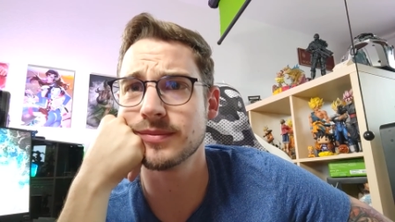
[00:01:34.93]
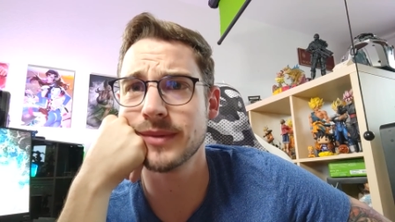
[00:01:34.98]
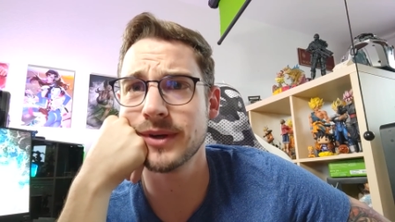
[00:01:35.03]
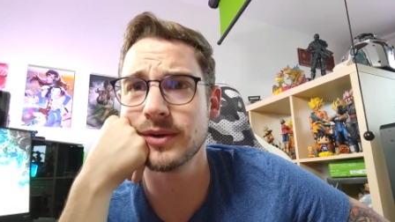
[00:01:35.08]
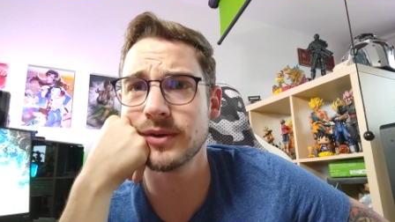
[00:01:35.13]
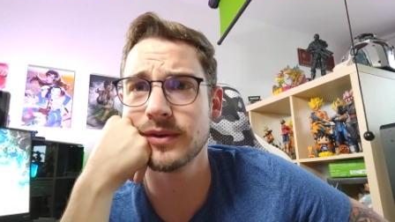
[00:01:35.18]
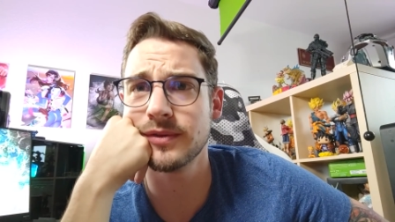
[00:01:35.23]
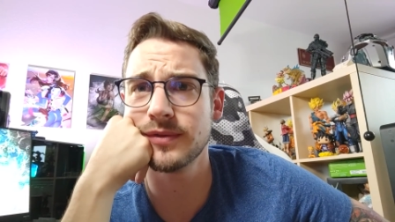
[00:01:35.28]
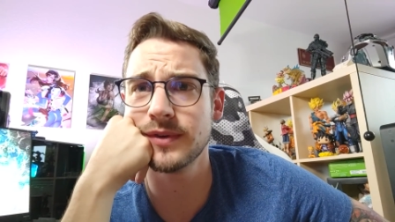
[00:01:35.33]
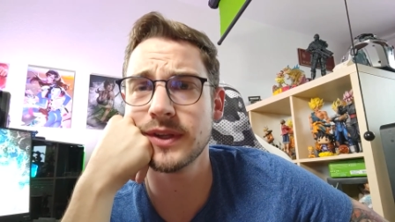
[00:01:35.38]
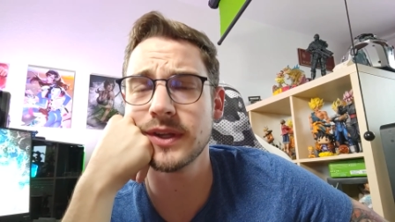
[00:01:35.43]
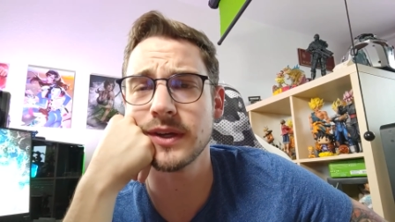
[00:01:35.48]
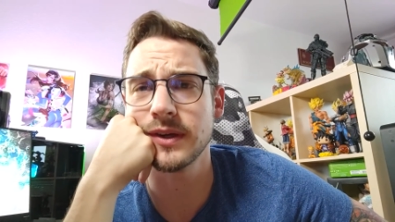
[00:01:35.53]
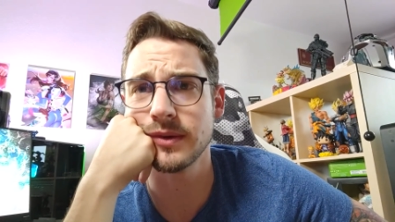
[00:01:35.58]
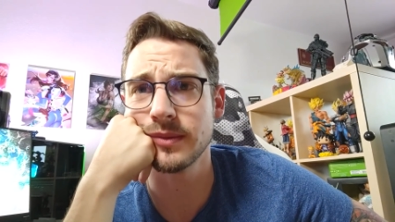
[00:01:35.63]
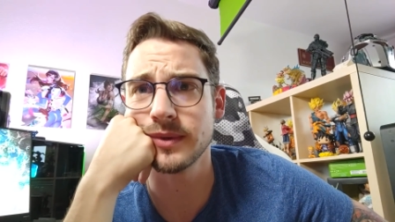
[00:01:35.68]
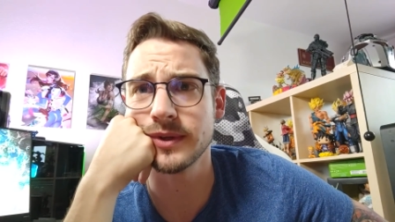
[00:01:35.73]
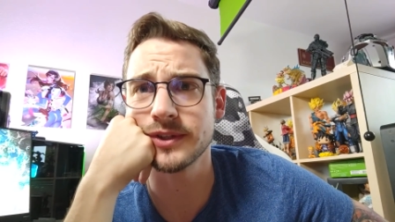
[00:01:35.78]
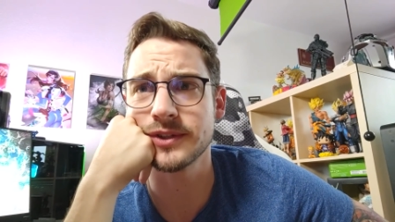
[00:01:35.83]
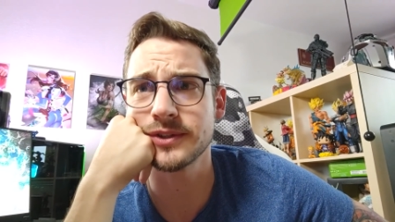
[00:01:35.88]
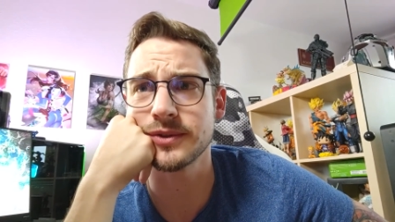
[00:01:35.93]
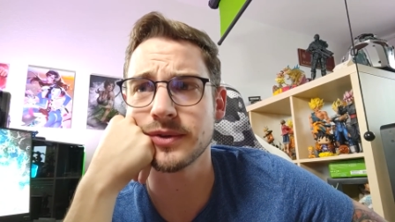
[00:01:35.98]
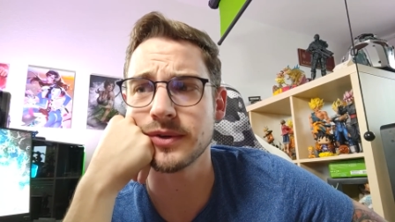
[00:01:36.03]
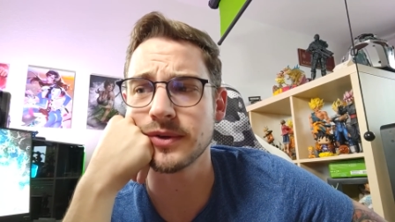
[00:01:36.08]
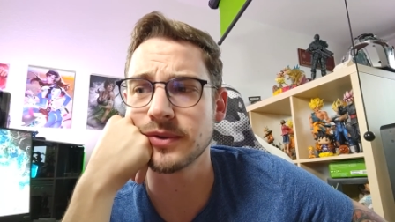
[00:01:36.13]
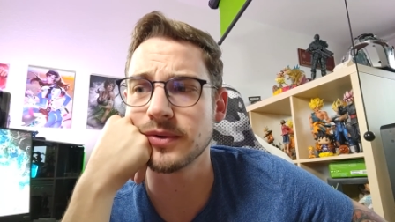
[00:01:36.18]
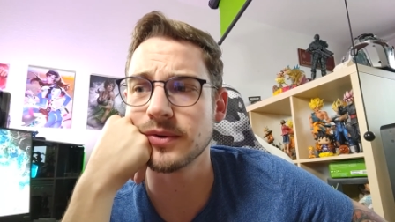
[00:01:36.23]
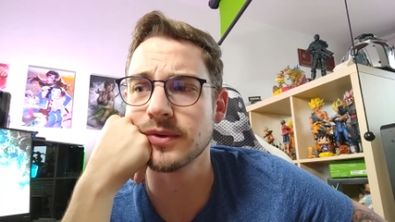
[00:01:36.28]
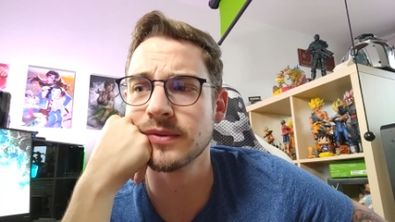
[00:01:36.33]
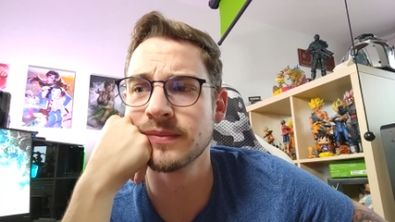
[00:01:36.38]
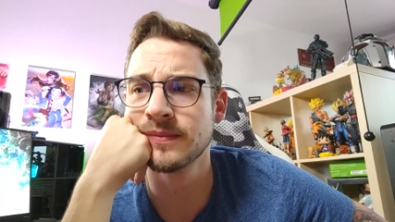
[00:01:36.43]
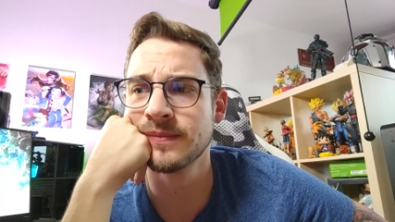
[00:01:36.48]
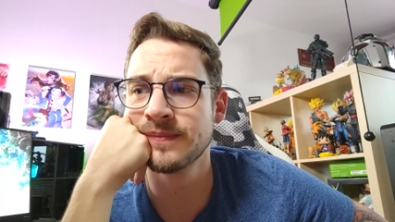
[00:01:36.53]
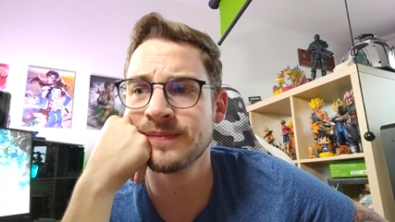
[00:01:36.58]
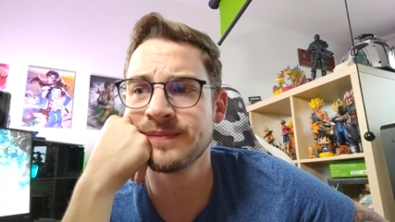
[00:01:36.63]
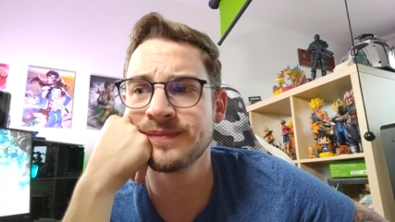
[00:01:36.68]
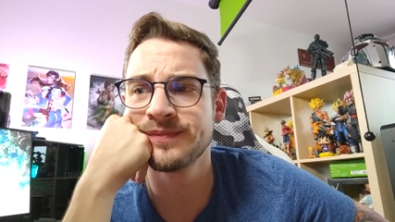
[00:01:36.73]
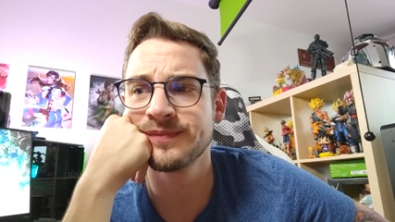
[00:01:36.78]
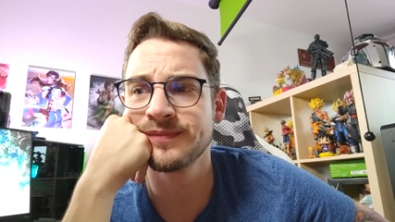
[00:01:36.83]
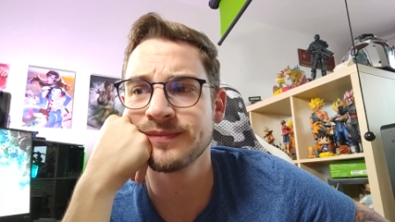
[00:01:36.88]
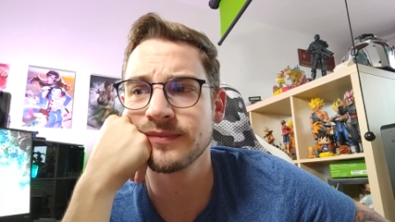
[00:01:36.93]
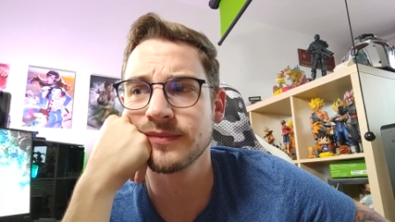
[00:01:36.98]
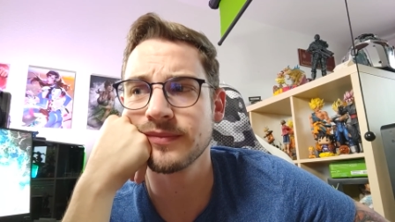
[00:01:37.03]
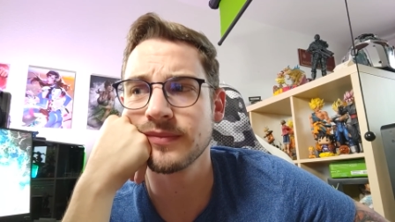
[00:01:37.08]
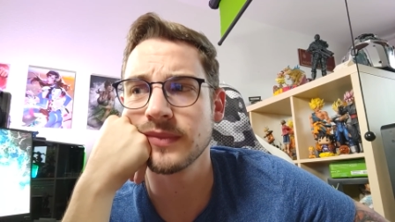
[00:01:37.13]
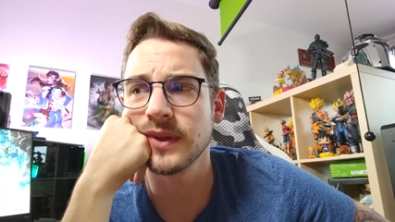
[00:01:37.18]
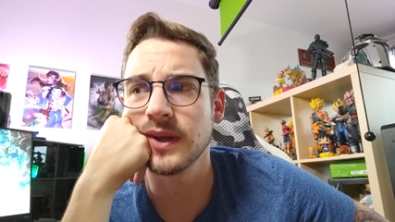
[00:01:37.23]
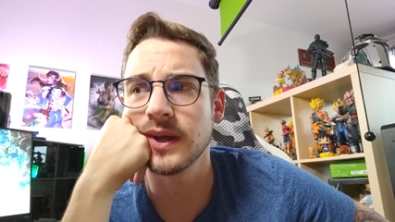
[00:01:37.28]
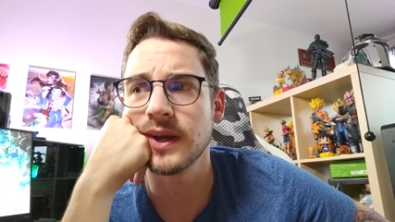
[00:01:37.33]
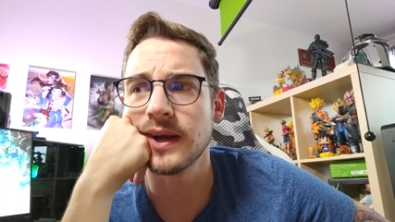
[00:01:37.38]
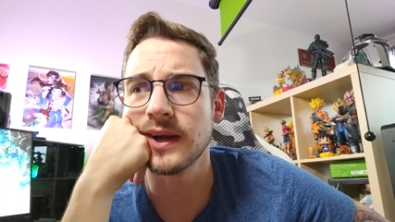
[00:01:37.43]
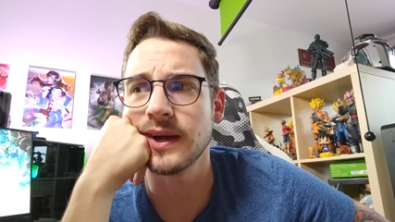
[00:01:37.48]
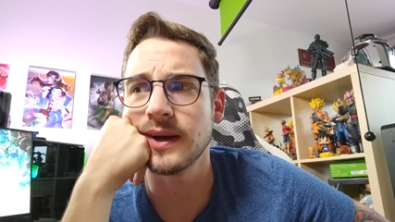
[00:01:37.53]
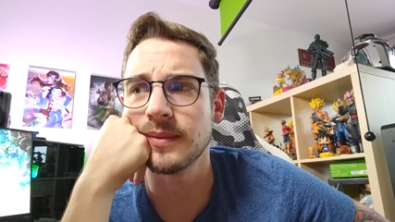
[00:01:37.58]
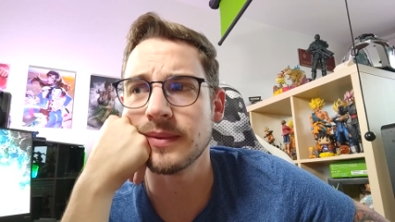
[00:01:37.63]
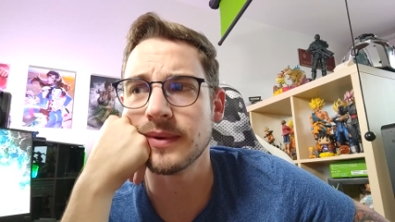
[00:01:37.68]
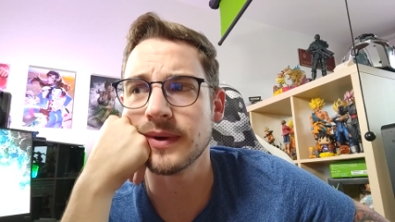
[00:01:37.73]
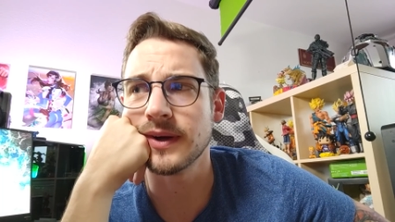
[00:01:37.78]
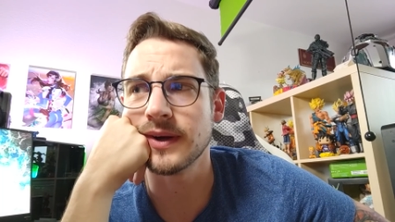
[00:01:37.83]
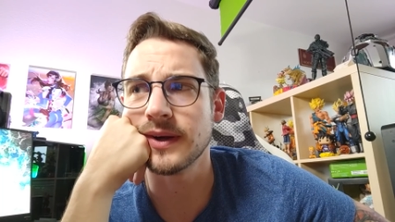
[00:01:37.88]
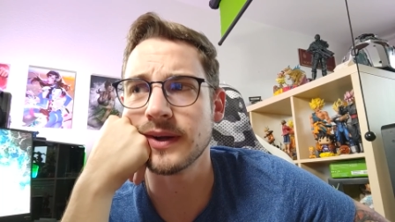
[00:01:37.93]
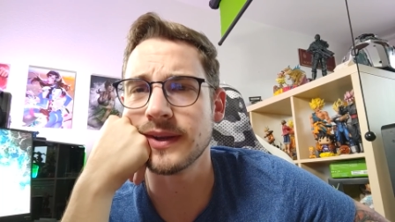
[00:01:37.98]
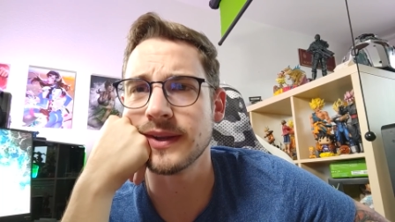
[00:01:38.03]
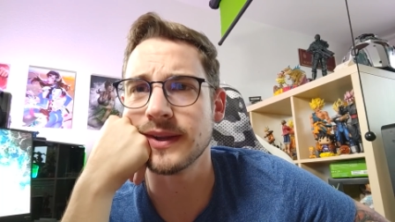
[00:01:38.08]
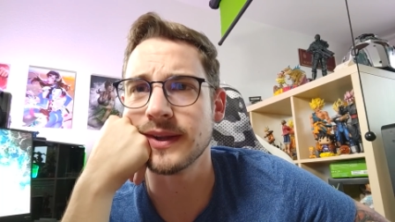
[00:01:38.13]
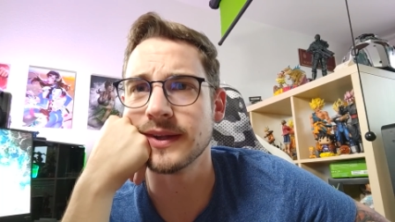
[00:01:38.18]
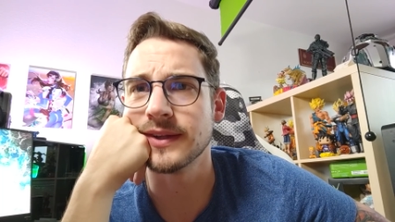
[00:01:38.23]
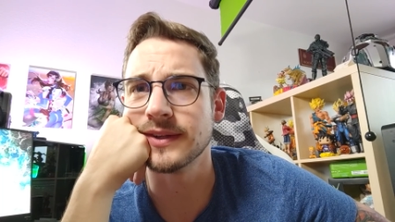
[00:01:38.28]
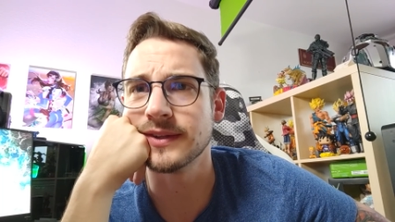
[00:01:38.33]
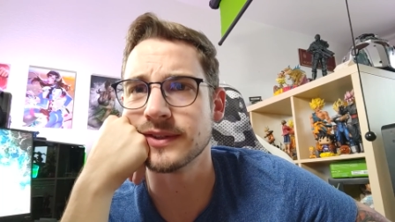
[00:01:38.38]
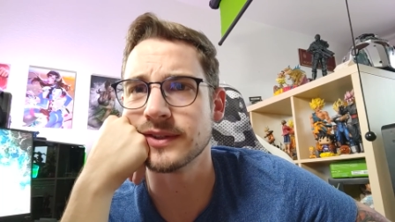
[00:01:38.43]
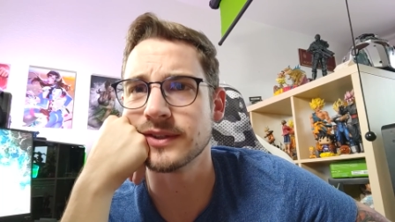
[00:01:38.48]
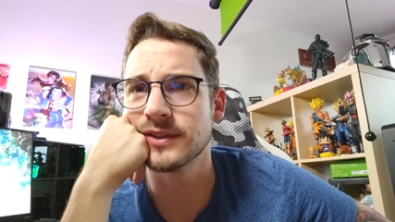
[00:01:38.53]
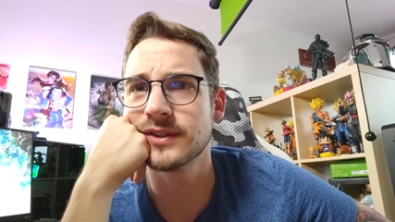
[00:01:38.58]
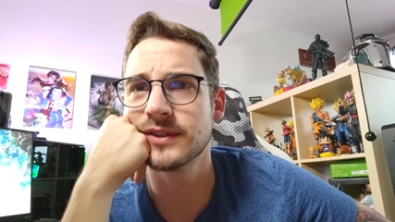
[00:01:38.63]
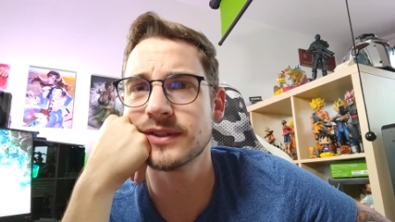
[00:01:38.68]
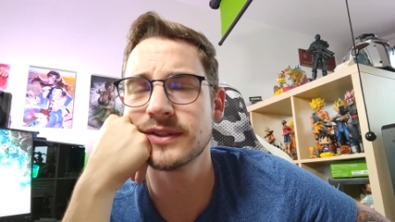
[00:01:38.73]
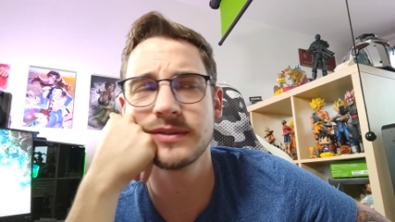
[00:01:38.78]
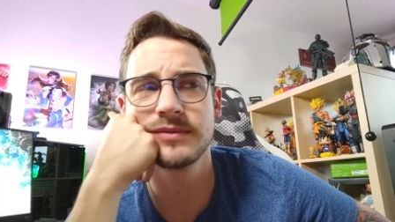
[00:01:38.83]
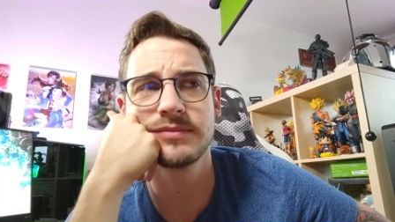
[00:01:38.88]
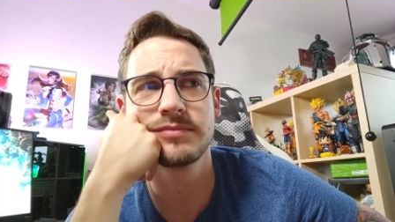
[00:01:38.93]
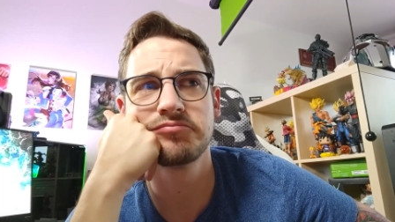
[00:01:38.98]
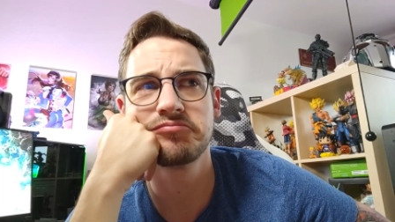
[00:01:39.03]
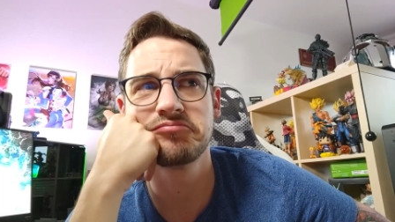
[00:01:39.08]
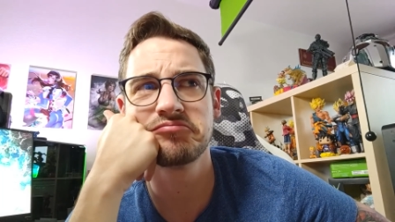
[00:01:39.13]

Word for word: mehr oder weniger Überzeugung. Aber nee, sonst.